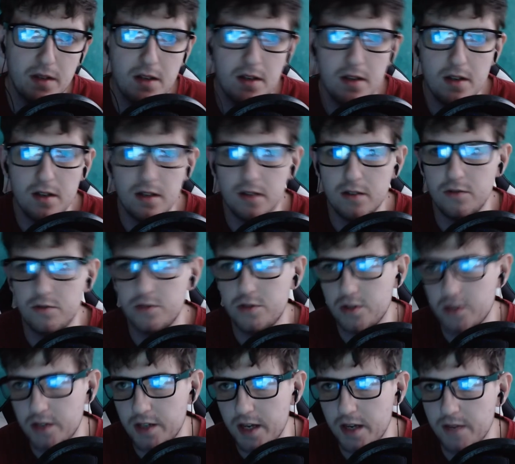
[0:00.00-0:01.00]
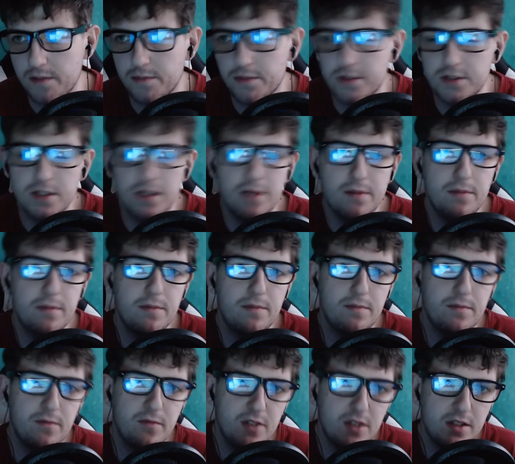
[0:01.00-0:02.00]
Otóż okej, okay, można
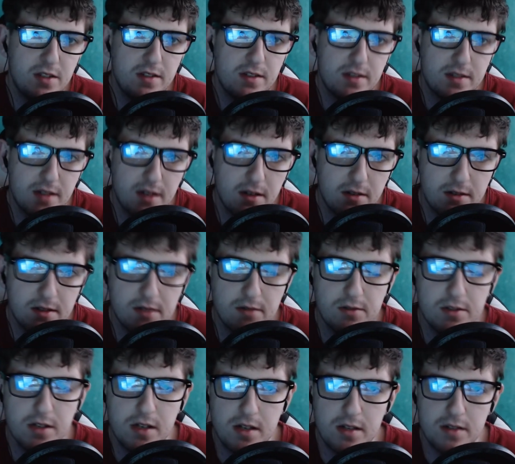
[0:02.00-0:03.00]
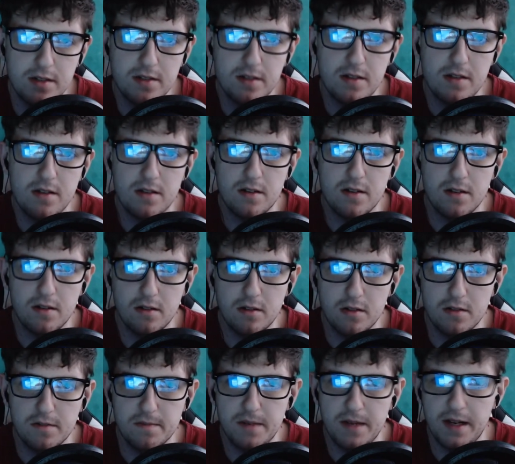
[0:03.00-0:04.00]
wyjść z tego założenia, że jest to tylko
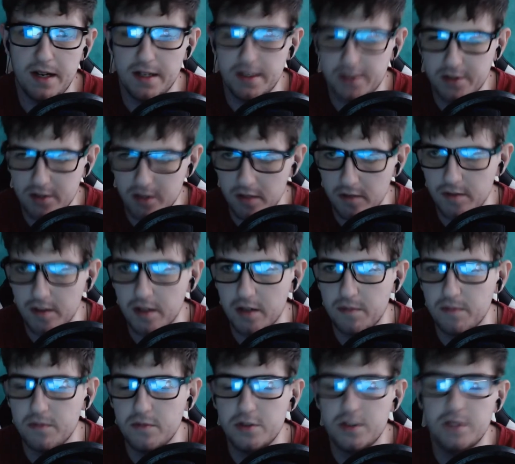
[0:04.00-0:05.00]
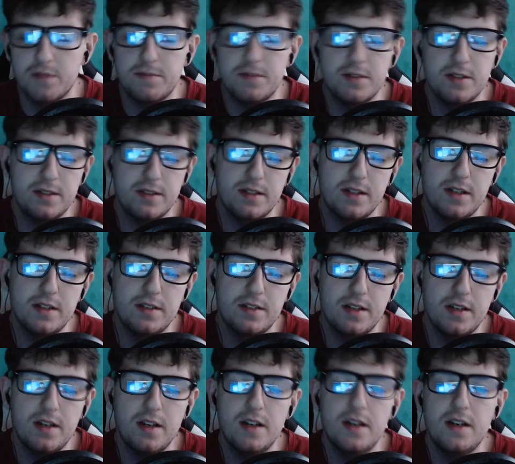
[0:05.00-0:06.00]
liczba, aczkolwiek muszę przyznać,
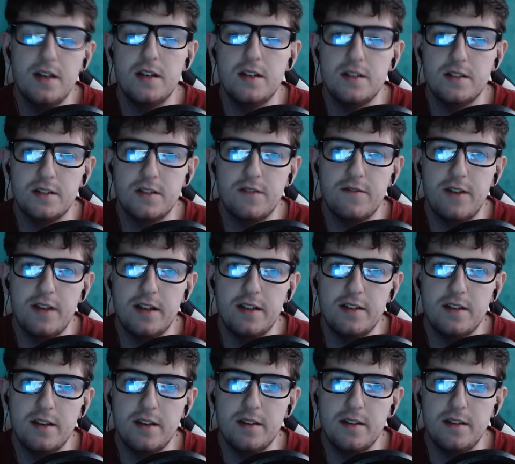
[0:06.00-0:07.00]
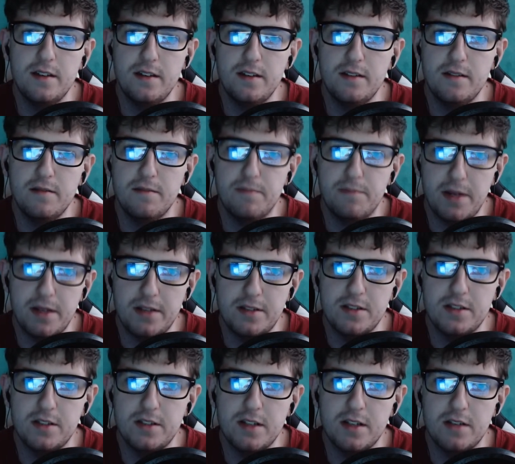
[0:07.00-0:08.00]
że fajnie
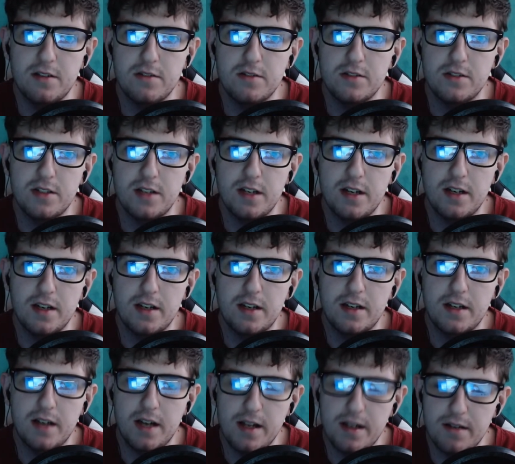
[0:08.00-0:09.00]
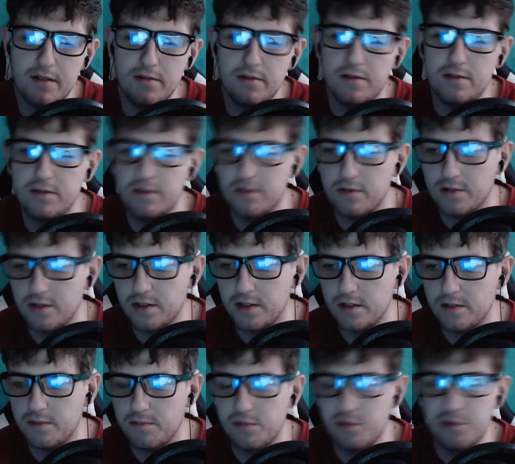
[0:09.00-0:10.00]
patrzeć na to, że kanał,
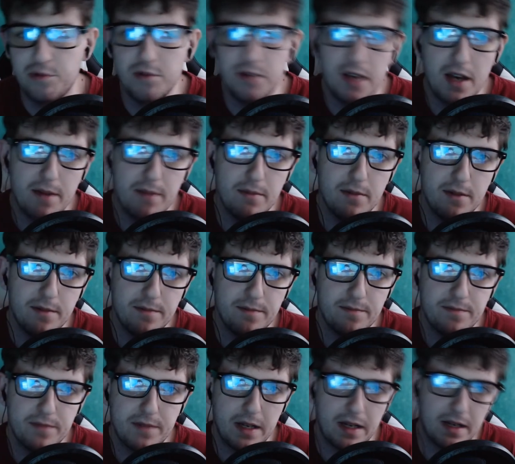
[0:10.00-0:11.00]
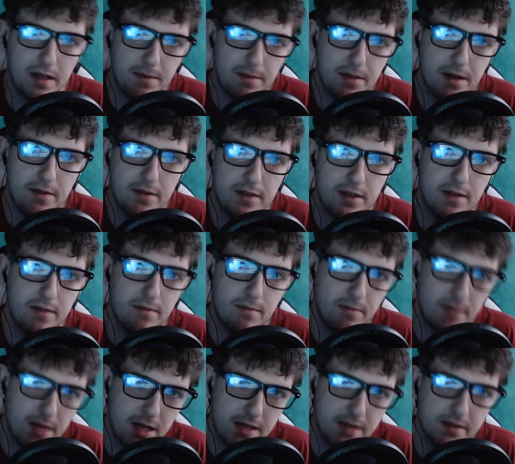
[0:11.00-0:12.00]
który budujemy, tak naprawdę
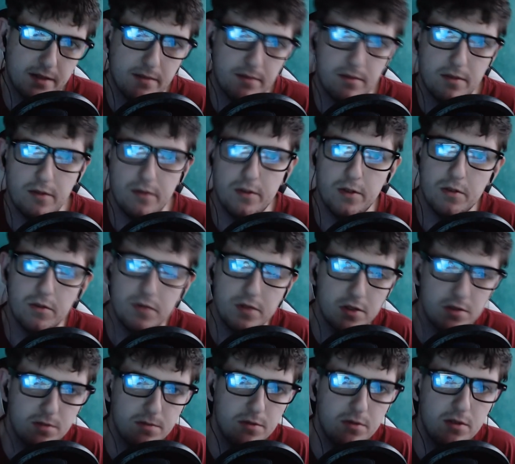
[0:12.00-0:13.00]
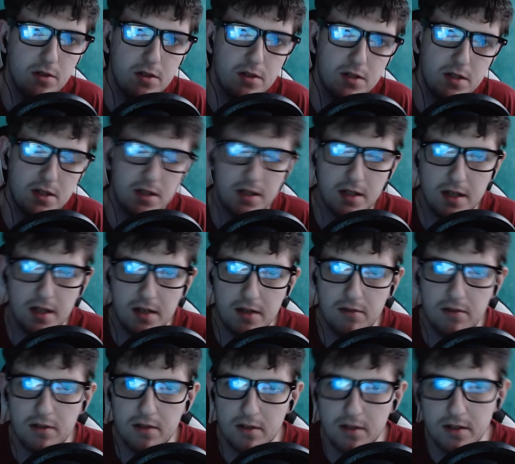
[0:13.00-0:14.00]
razem, bo wy również budujecie ten
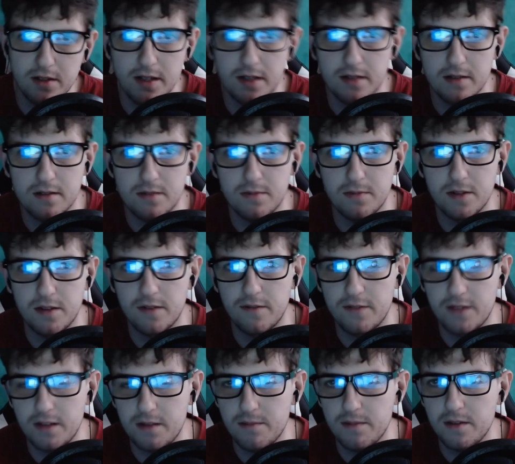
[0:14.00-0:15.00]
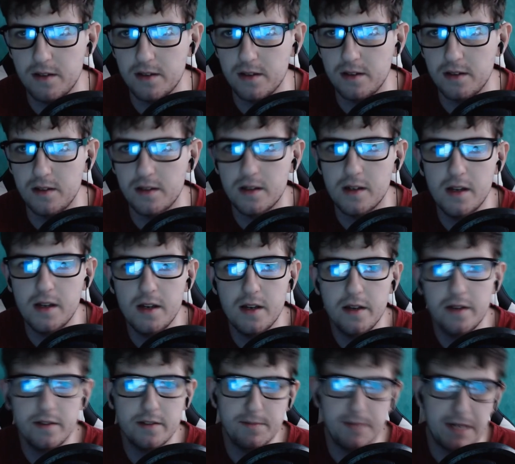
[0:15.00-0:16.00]
kanał oglądając moje filmy i
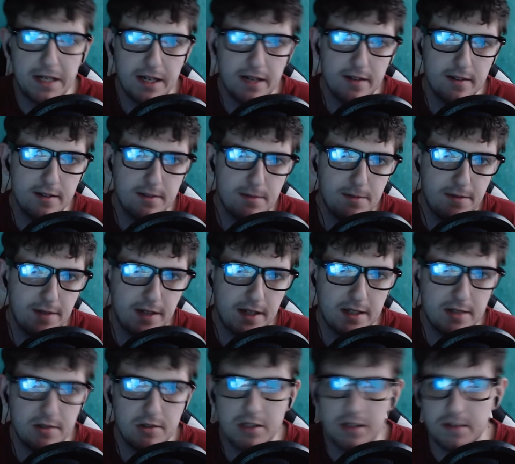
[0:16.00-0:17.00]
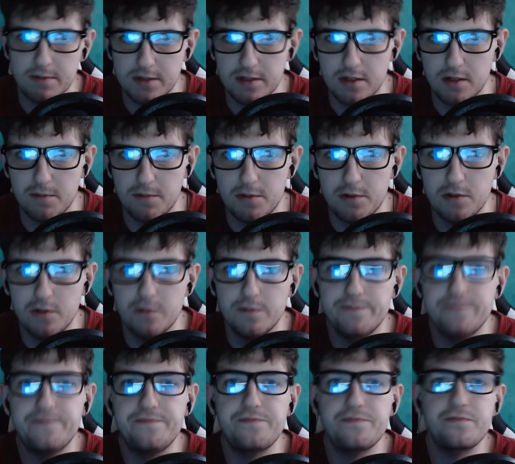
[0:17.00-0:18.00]
wspierając mnie w jakimś tam stopniu
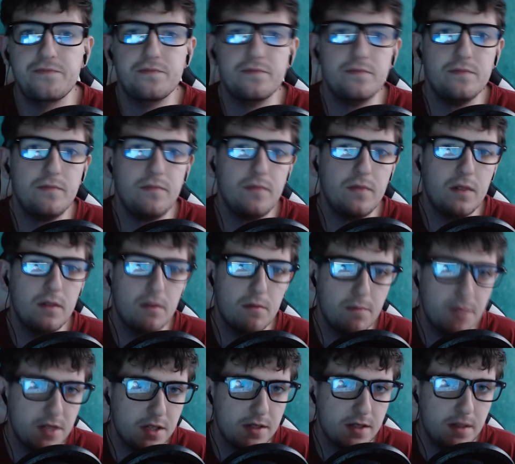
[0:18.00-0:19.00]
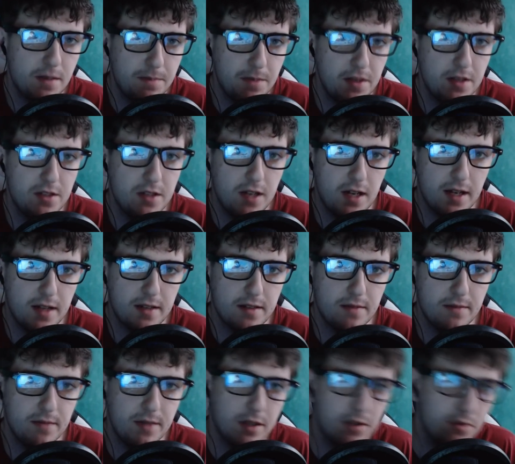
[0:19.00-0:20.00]
przez te 5
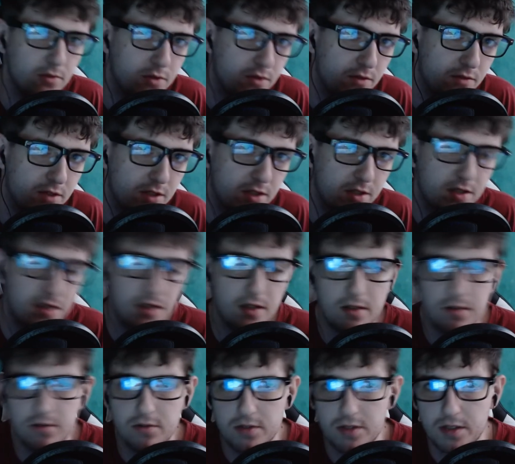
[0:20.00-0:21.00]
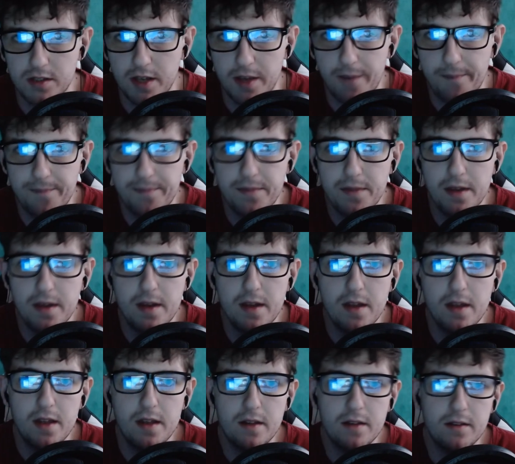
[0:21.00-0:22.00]
lat, niektórzy wcześniej, niektórzy nie,
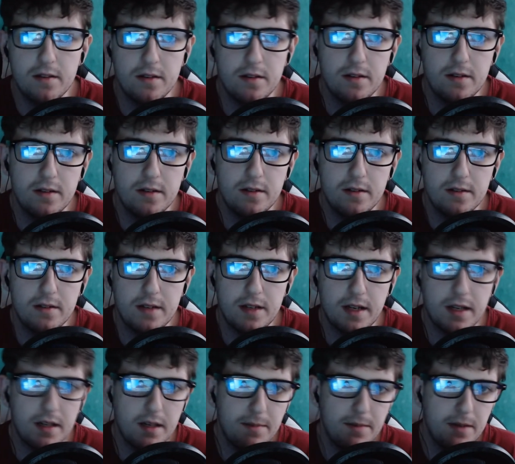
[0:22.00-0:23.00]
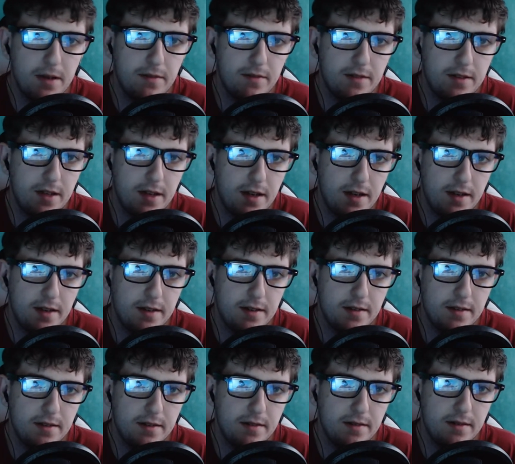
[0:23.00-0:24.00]
to tak naprawdę
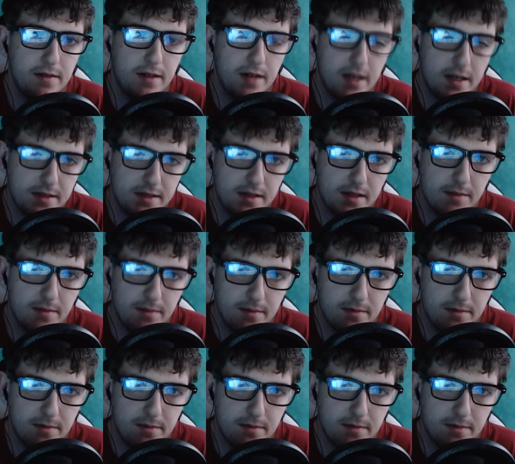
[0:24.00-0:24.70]
razem